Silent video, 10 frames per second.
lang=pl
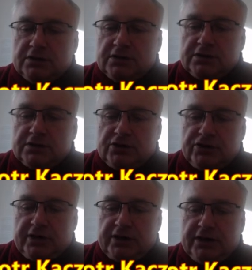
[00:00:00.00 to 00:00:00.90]

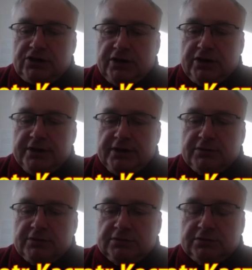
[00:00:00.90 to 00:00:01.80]
Skoczek E7
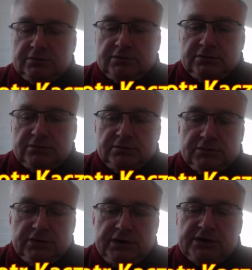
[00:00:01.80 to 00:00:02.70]

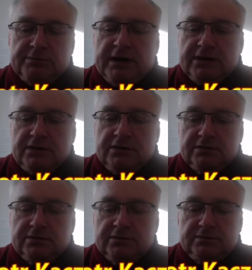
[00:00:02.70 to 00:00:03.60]
jest mat,
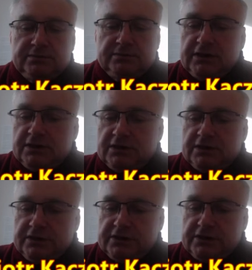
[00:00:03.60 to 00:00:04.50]

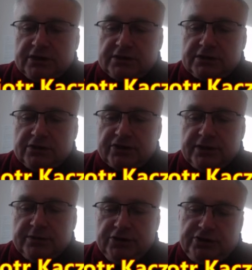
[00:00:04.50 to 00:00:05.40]
więc trzeba
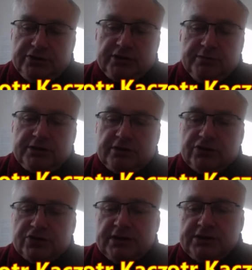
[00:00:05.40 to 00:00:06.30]
skoczka bić. No gdyby
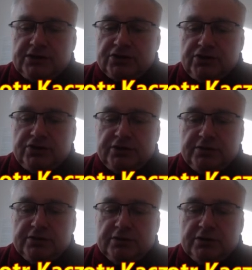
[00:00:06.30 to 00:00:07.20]
skoczka na C6 nie
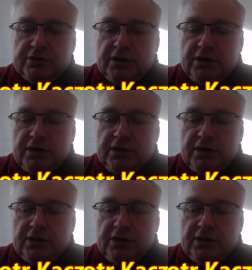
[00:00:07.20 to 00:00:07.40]
było.